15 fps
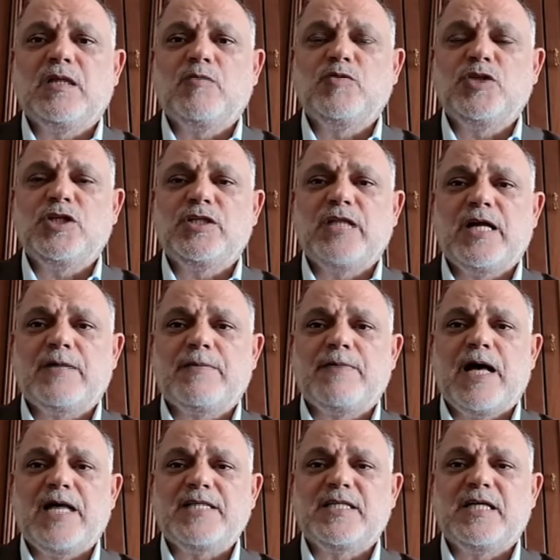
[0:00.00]
توجيه
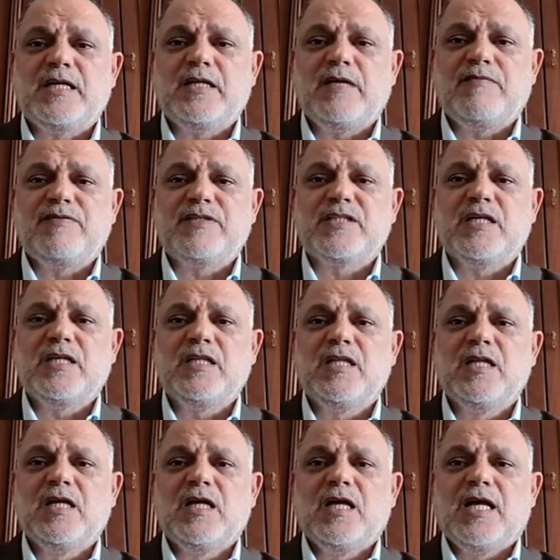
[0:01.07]
ضربة عسكرية في ظل
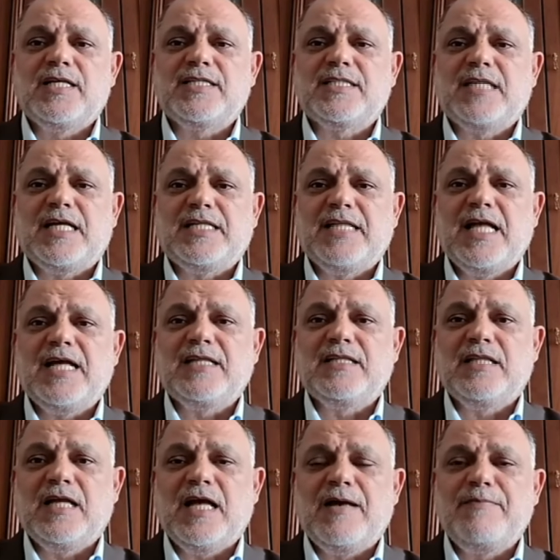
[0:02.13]

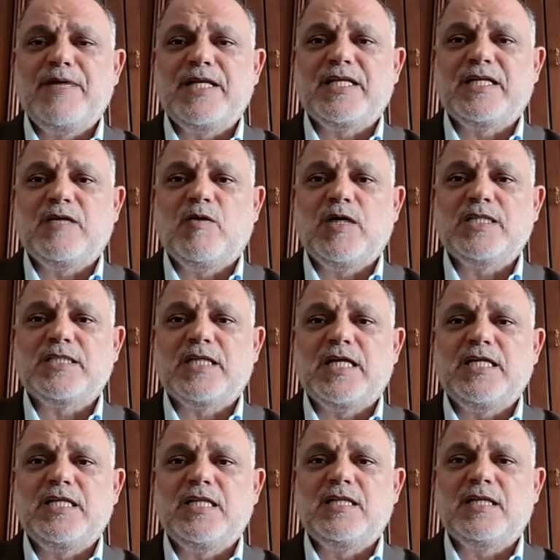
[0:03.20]
استعداد أمريكي
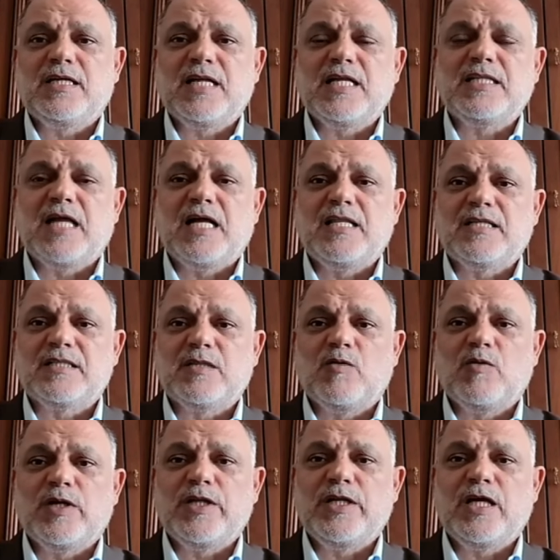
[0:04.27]
وإسرائيلي للرد على
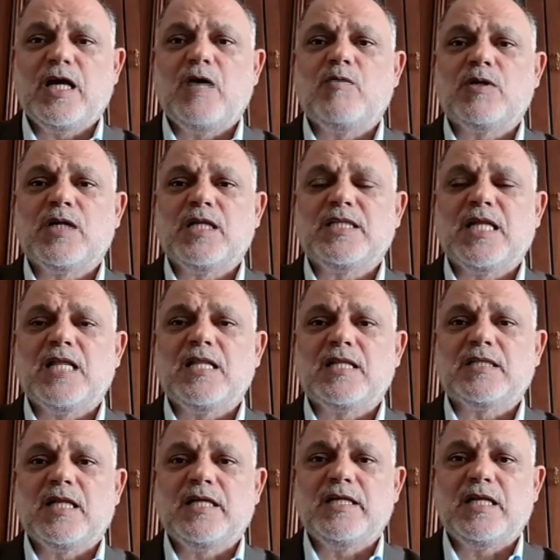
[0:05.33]
الصواريخ أو الرد على
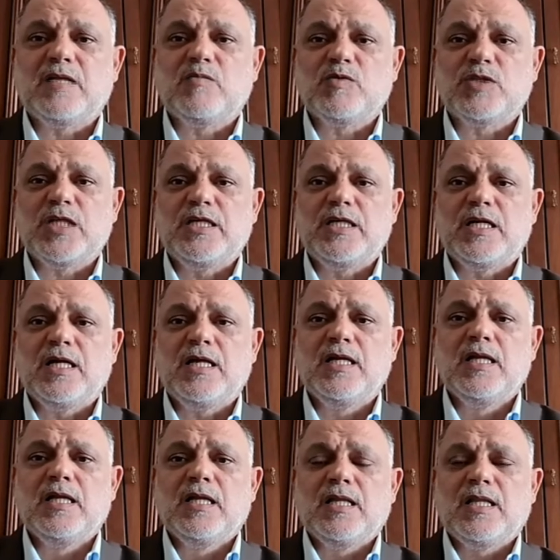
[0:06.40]
الطائرات المسيرة
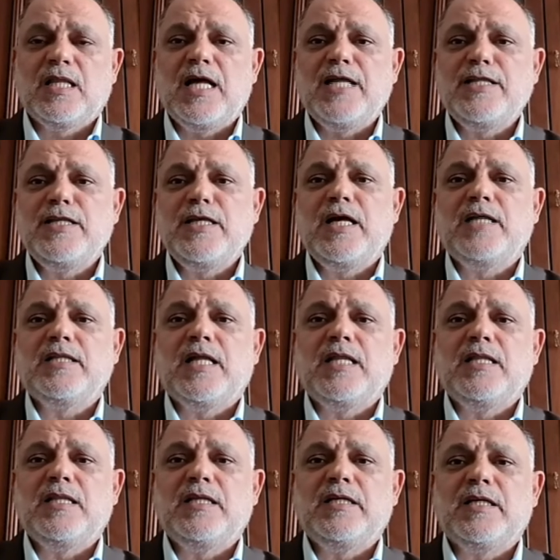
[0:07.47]
ثانيا
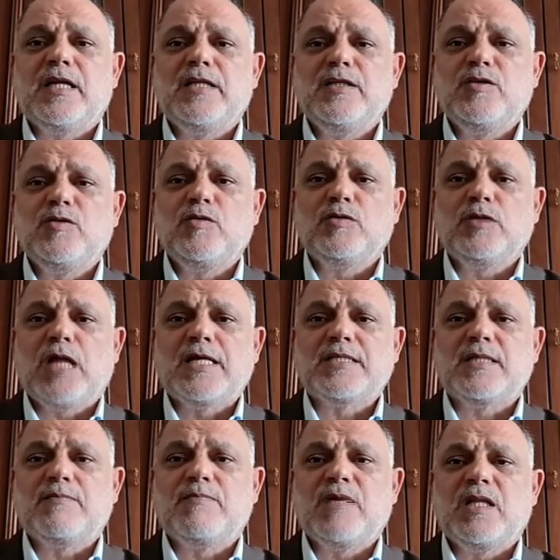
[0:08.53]
الايرانيون
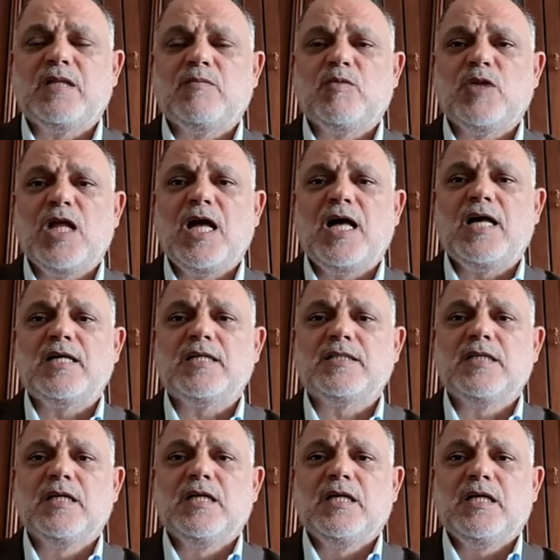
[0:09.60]
حسب ما الملاحظ
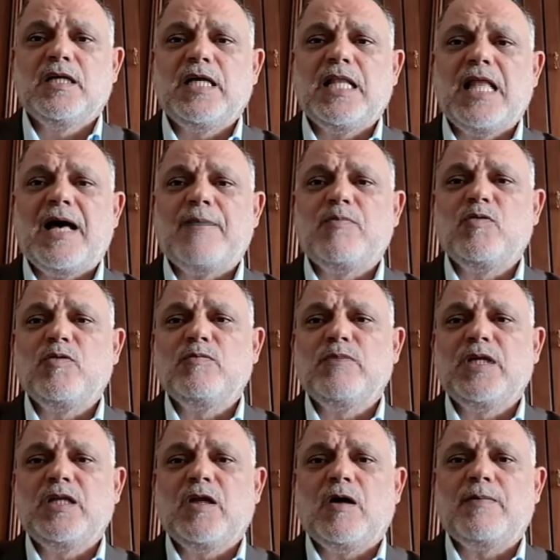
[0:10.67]
يلعبون
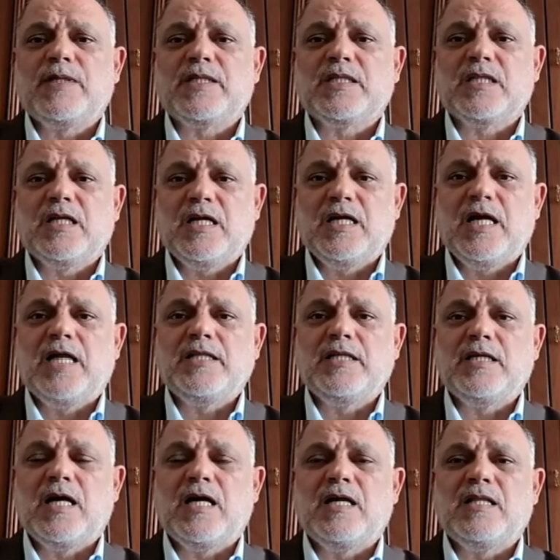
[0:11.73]
بلعبه
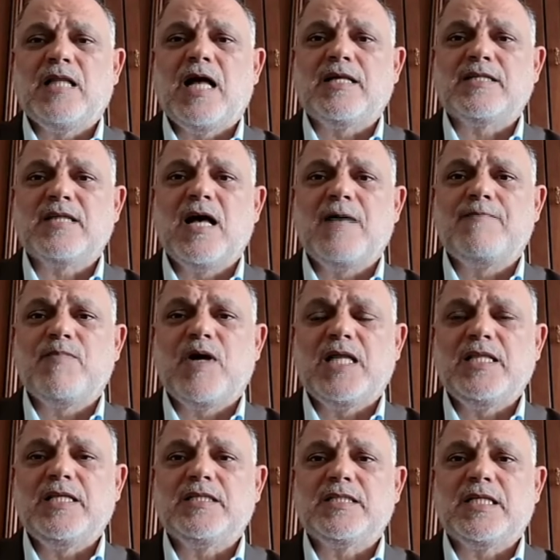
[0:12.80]
يعني الاعصاب مع
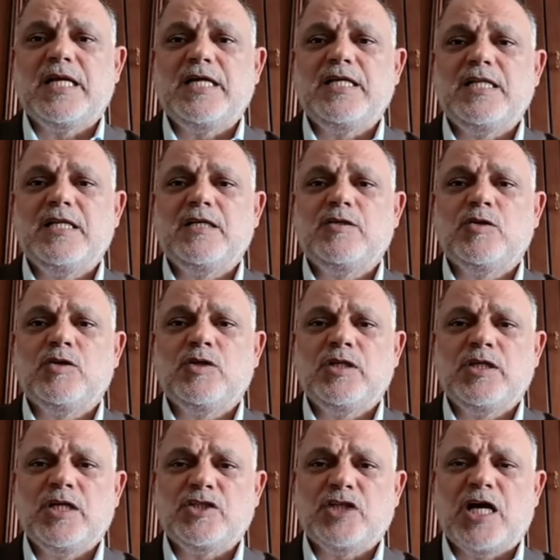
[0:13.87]
الاسرائيلي
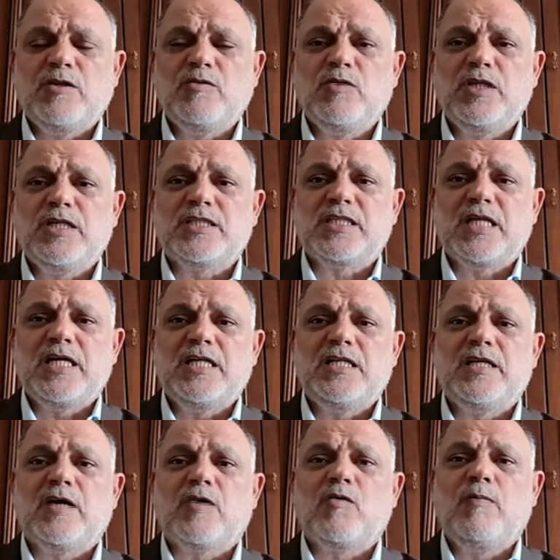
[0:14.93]
يجعلون
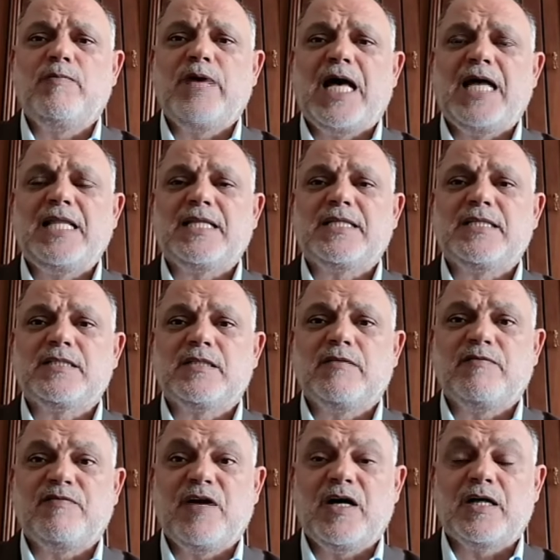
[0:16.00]
الاسرائيلي يقوم بحاله
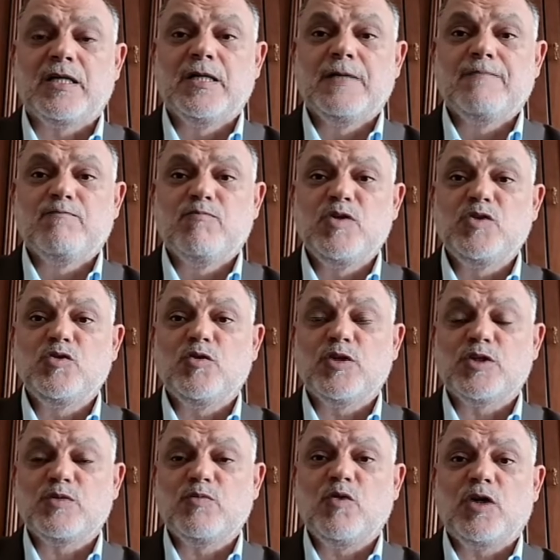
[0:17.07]
استنفار منذ
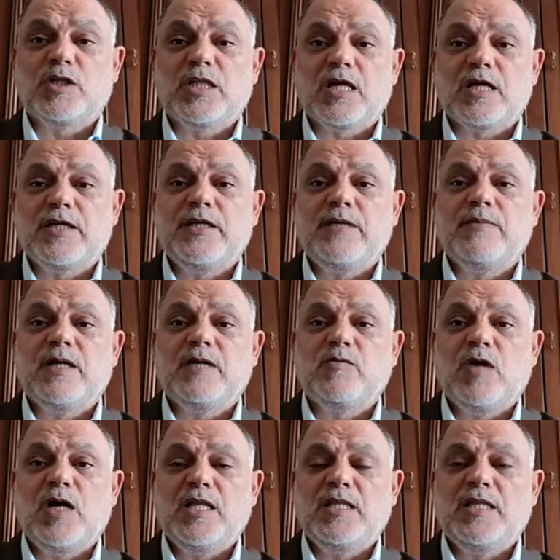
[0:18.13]
اسبوع تقريبا
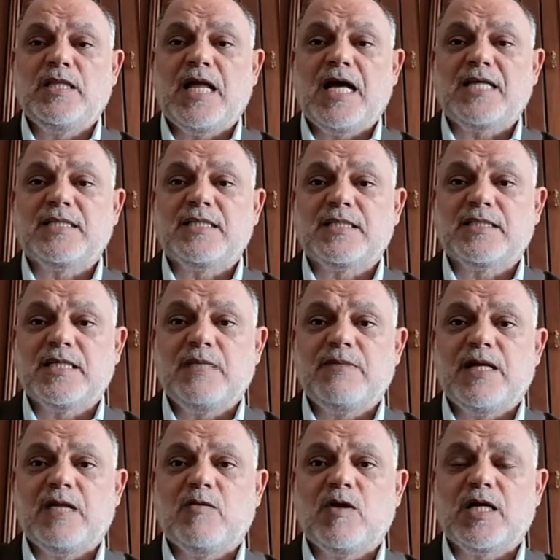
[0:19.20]
وهذه انعكست
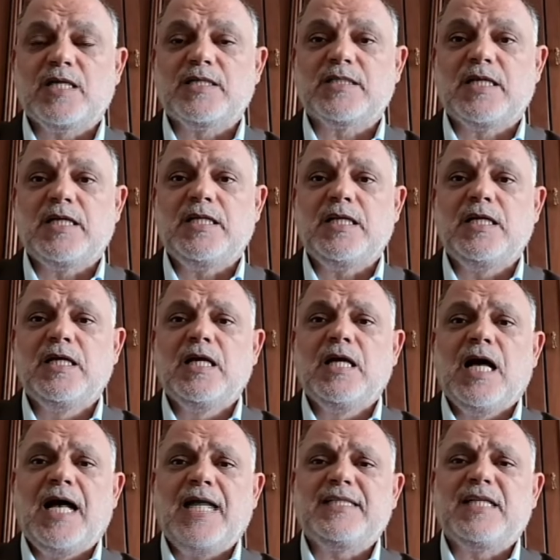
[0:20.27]
سلبا على الواقع الاسرائيلي
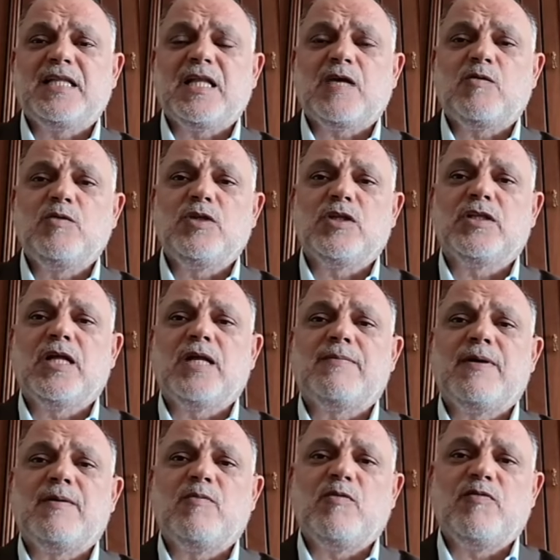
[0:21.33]
حتى تكون
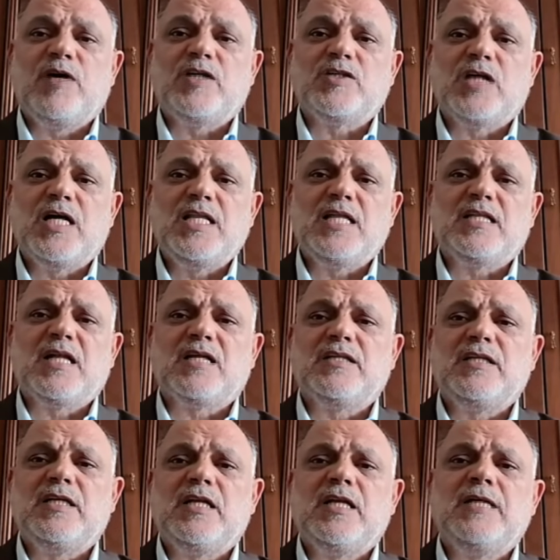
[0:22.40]
الضربه مفاجاه، انا
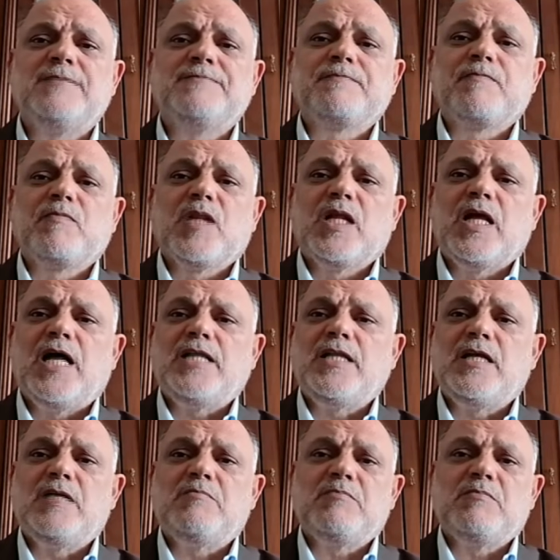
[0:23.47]
تقديري يعني